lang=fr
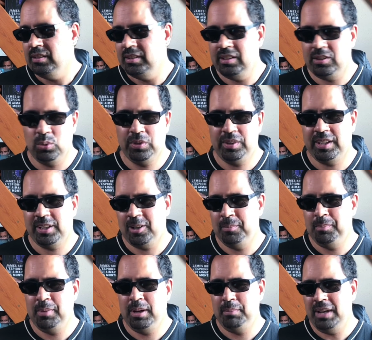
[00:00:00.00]
Disons, c'est quand
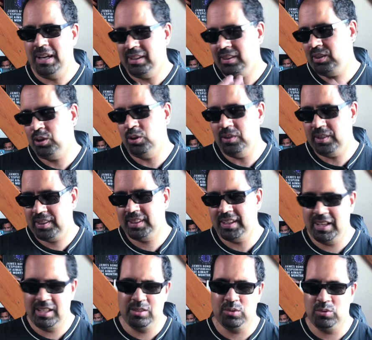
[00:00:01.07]
même la seule
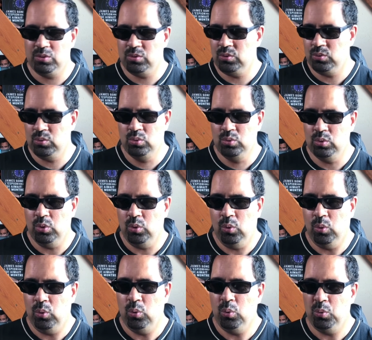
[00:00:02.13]
scène où
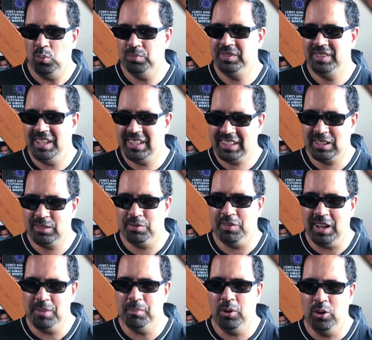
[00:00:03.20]
on décrit
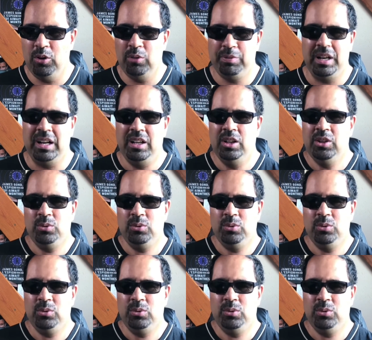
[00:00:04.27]
vraiment, enfin,